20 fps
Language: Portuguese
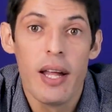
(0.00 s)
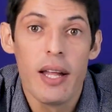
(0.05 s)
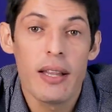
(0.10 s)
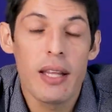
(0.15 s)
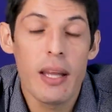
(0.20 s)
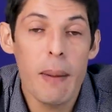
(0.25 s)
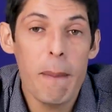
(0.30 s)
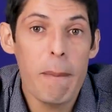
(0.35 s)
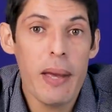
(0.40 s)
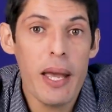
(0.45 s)

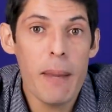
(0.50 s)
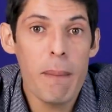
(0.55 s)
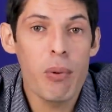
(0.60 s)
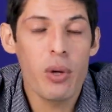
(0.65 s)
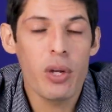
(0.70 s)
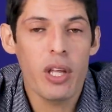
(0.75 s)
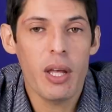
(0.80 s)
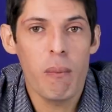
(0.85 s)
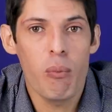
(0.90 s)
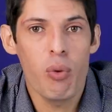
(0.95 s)
Também
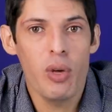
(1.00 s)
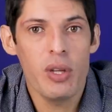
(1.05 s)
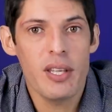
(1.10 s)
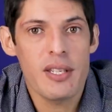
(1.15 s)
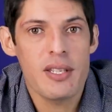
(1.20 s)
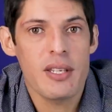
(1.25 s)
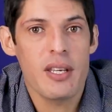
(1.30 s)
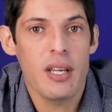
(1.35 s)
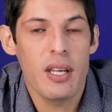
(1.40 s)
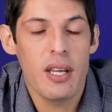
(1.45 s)
porque
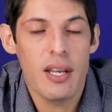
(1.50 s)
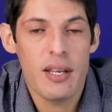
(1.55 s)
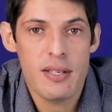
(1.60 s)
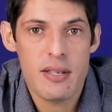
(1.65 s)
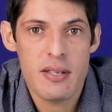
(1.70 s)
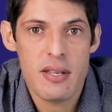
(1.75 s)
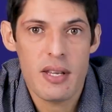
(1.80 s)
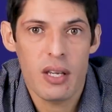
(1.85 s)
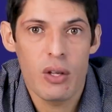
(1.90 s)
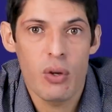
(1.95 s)
muitas
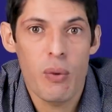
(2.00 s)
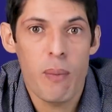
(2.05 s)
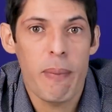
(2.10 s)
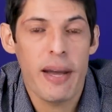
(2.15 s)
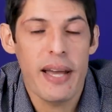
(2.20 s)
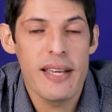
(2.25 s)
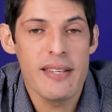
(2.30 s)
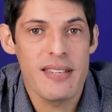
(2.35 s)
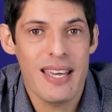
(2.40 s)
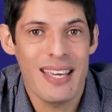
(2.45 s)
crianças aqui no
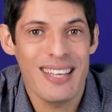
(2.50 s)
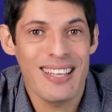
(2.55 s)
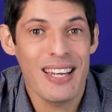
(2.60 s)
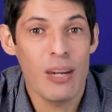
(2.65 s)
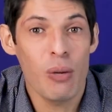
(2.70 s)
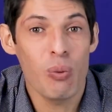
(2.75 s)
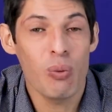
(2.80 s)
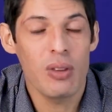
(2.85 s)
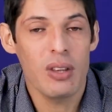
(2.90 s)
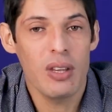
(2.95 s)
país ainda
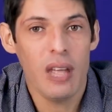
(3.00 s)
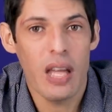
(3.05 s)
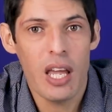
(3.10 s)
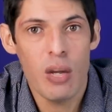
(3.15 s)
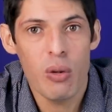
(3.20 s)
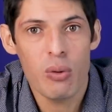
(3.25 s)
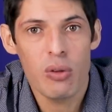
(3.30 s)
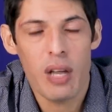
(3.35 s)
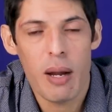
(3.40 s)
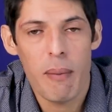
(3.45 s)
não
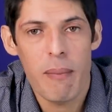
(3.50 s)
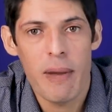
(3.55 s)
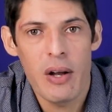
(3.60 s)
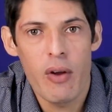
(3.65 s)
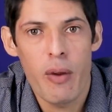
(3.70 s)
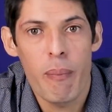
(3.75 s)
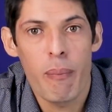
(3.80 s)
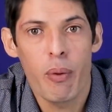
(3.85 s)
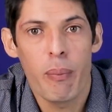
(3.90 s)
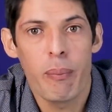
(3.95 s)
têm o
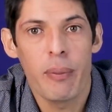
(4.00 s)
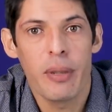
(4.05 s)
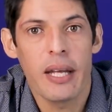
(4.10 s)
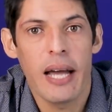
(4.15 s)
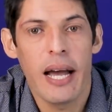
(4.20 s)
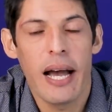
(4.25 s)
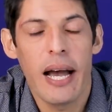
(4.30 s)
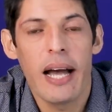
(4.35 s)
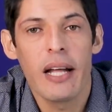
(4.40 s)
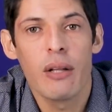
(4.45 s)
trabalho
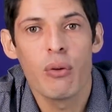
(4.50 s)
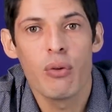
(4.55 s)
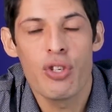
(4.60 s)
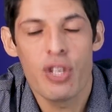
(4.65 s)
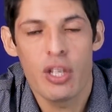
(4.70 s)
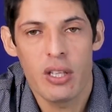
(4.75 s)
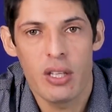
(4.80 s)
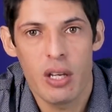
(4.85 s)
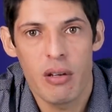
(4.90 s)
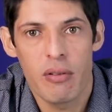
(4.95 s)
apropriado de
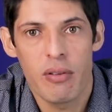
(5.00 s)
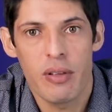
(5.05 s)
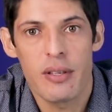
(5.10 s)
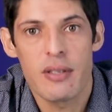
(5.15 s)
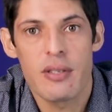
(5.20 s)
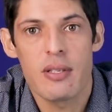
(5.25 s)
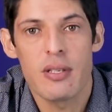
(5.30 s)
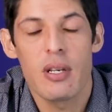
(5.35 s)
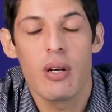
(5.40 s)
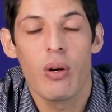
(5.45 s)

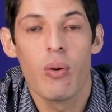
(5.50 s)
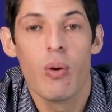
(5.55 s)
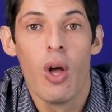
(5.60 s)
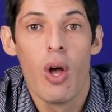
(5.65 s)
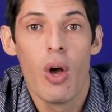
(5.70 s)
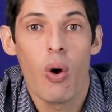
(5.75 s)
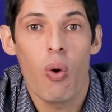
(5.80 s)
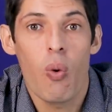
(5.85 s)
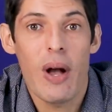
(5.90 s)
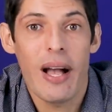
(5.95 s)
intervenção,
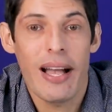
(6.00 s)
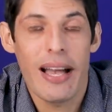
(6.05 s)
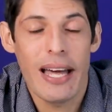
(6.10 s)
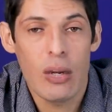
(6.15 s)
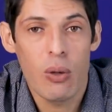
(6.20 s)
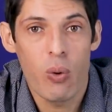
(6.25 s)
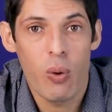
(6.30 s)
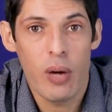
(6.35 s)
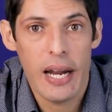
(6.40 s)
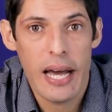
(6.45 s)
com a
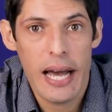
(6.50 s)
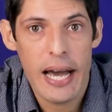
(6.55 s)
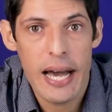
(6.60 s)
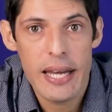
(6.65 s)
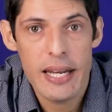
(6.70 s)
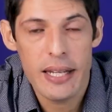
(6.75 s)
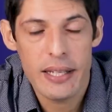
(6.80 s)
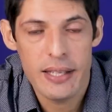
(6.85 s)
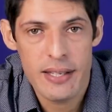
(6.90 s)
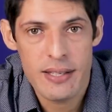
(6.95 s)
carga
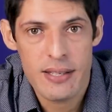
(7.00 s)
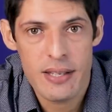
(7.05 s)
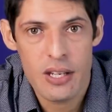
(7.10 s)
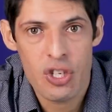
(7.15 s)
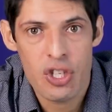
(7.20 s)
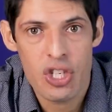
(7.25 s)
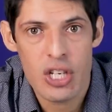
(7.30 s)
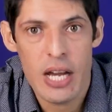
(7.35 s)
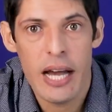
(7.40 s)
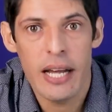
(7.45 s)
horária
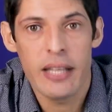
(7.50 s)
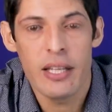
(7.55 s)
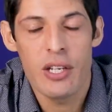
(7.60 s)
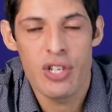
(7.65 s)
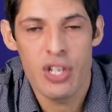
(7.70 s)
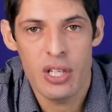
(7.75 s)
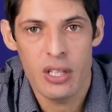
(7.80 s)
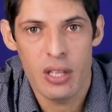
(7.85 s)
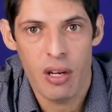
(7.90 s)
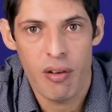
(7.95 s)
desejada
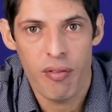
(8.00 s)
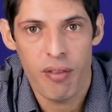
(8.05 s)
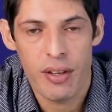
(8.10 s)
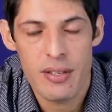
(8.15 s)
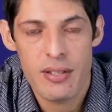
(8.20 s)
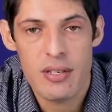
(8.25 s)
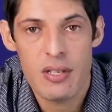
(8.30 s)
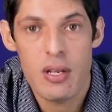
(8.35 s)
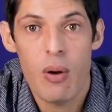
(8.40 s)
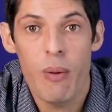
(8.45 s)
de
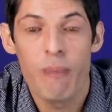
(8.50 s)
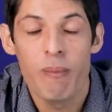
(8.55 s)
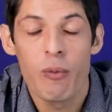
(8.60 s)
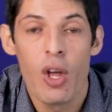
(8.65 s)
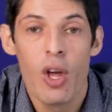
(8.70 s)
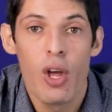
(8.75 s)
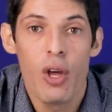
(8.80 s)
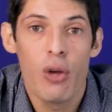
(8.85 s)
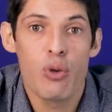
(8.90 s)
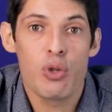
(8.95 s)
intervenção,
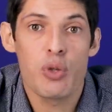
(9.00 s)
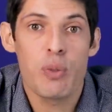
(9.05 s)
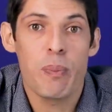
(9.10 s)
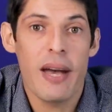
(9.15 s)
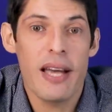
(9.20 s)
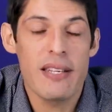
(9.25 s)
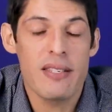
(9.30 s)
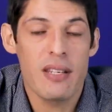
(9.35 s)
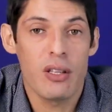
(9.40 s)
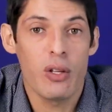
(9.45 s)
e os
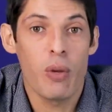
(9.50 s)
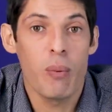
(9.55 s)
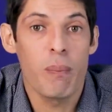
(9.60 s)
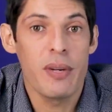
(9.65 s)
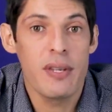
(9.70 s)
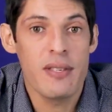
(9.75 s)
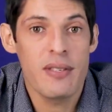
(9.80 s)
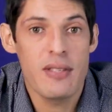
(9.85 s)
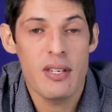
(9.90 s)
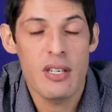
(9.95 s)
pais então
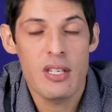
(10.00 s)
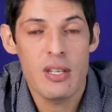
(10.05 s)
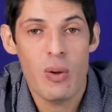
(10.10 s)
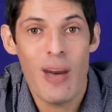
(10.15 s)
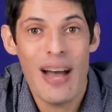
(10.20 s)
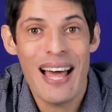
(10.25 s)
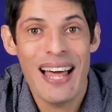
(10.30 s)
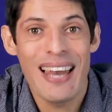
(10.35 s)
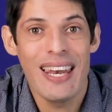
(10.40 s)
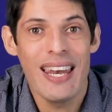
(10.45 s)

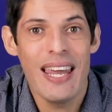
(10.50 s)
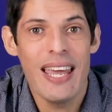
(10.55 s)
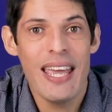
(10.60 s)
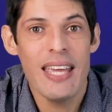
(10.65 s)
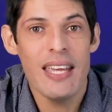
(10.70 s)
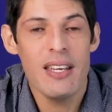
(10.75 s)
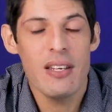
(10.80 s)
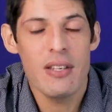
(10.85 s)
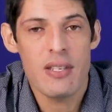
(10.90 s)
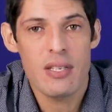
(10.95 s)
precisam,
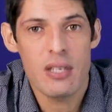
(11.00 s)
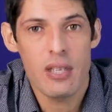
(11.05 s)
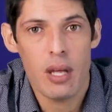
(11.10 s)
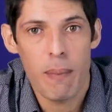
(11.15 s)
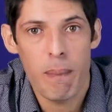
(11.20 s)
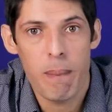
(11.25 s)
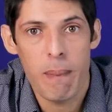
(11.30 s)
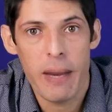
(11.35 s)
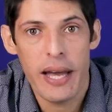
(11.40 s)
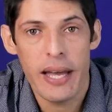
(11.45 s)
além de ser
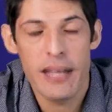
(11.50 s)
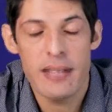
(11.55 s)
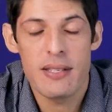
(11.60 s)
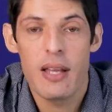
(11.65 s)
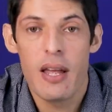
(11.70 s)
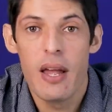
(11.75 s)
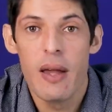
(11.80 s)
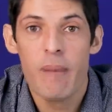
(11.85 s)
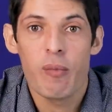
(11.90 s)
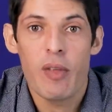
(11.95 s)
pais,
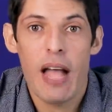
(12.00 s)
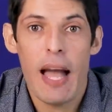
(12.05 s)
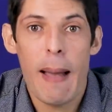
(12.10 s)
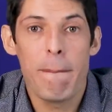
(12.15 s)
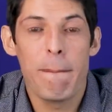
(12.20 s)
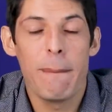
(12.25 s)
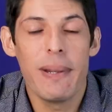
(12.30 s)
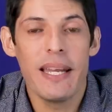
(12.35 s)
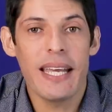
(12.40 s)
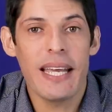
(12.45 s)

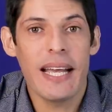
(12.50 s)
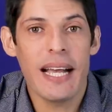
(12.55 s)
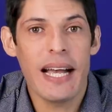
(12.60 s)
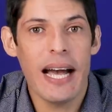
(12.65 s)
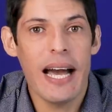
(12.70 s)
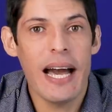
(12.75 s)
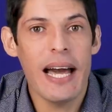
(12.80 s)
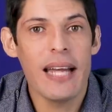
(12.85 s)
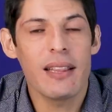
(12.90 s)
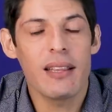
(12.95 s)

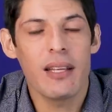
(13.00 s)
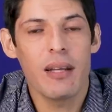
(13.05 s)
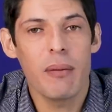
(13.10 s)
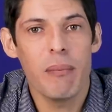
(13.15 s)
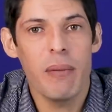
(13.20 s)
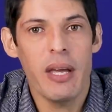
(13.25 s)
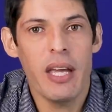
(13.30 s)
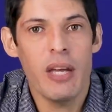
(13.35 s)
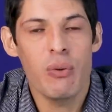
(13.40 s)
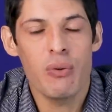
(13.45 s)
aplicar
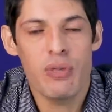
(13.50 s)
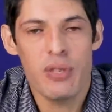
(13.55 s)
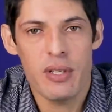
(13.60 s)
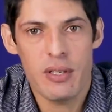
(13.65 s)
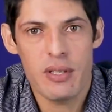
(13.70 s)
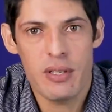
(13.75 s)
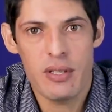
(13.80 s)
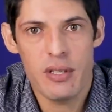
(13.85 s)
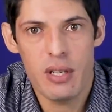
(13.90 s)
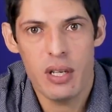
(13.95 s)
também os
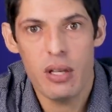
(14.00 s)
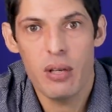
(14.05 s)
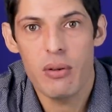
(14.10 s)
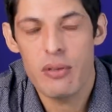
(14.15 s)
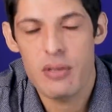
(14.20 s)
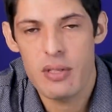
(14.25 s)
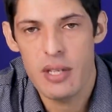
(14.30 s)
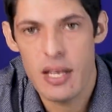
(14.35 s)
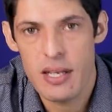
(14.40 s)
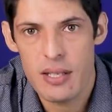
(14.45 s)

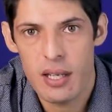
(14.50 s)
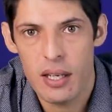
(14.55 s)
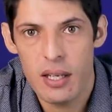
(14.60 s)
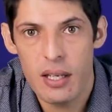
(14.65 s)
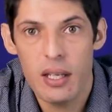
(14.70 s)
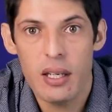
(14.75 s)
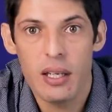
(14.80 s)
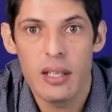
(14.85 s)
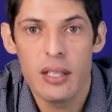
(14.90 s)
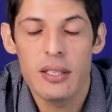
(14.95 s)
ensinos dessa
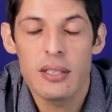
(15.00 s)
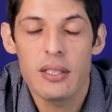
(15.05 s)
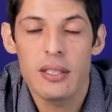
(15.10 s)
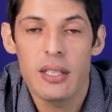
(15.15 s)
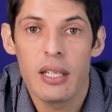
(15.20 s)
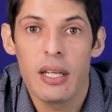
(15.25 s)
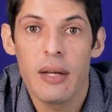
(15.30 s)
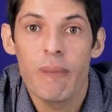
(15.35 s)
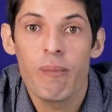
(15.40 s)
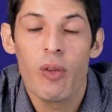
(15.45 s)
criança,
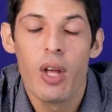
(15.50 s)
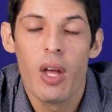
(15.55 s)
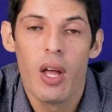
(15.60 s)
né?